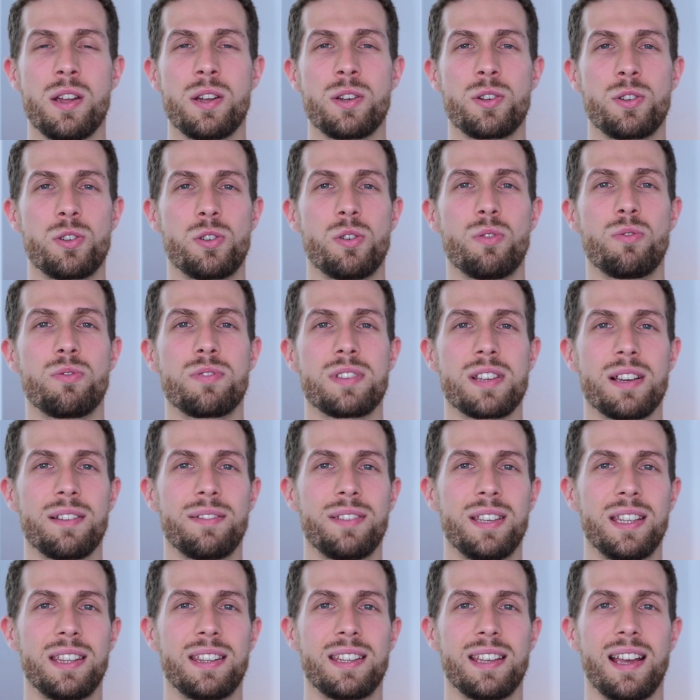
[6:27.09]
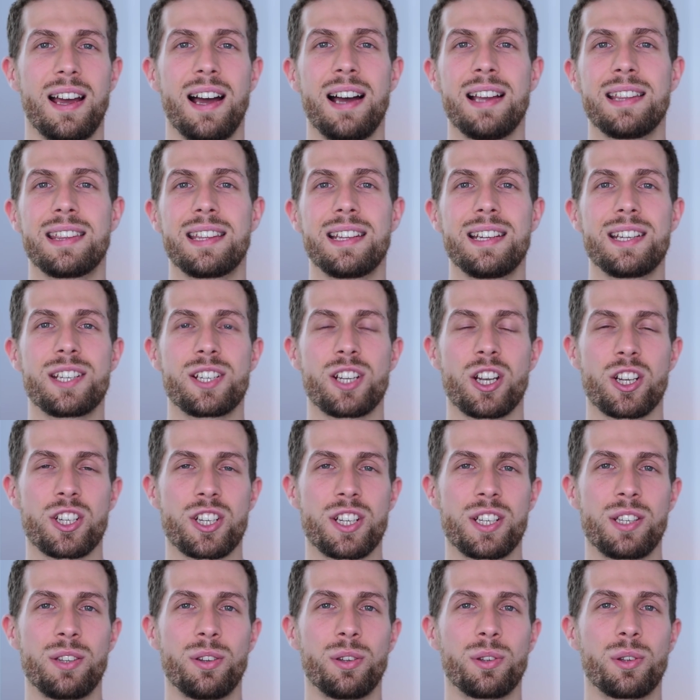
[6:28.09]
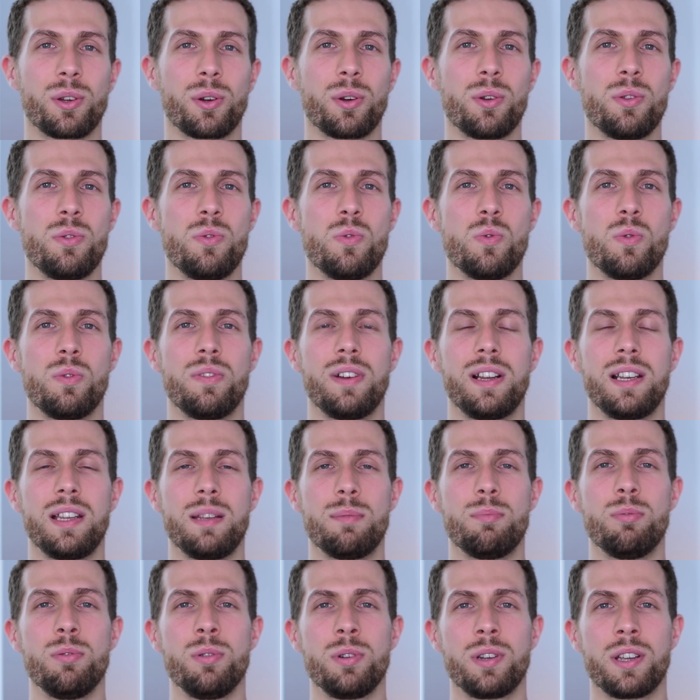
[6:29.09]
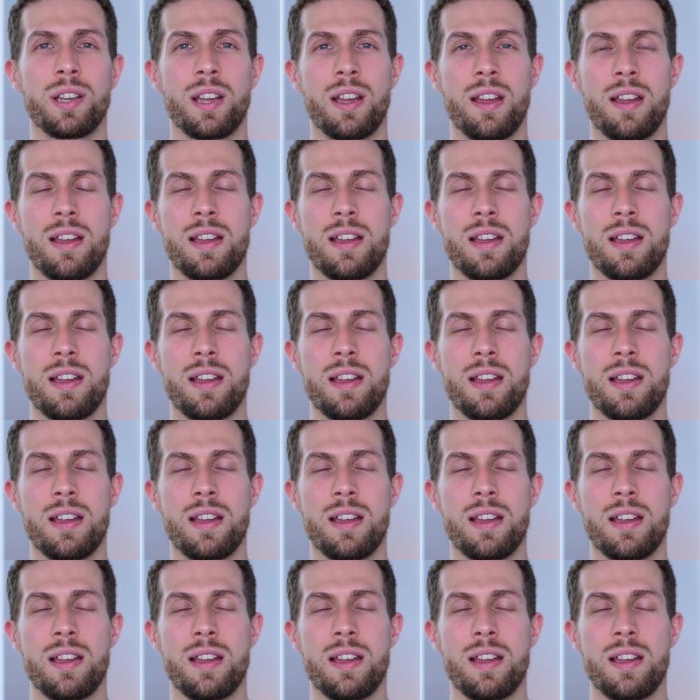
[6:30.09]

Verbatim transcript: je vous invite à télécharger notre nouvel e-book